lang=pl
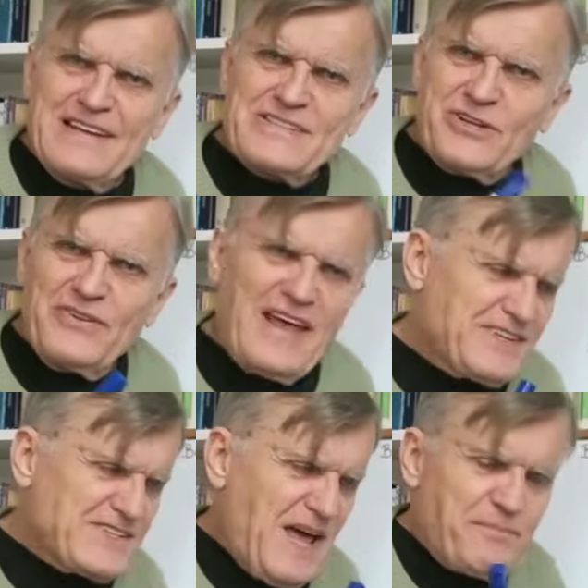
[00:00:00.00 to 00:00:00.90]
co
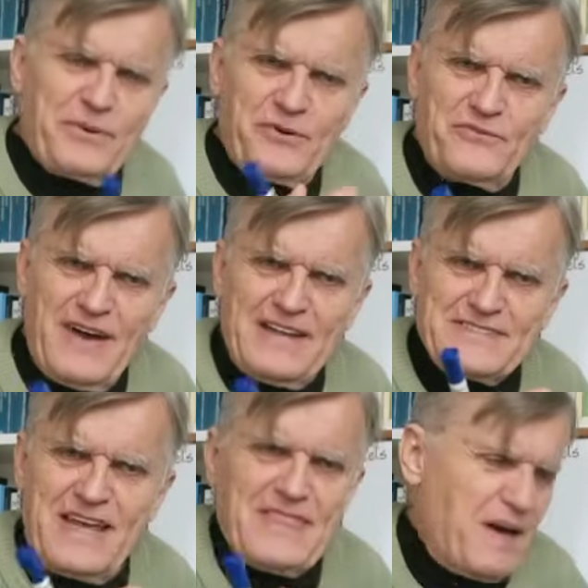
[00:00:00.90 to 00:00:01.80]
nas
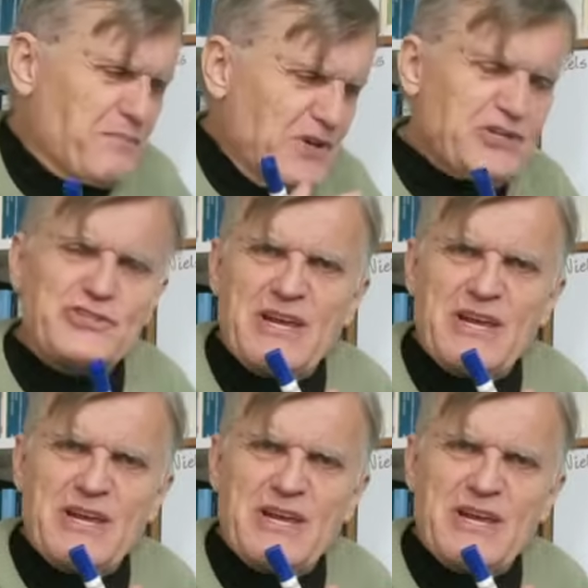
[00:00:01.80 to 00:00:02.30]
naprowadza na myśl,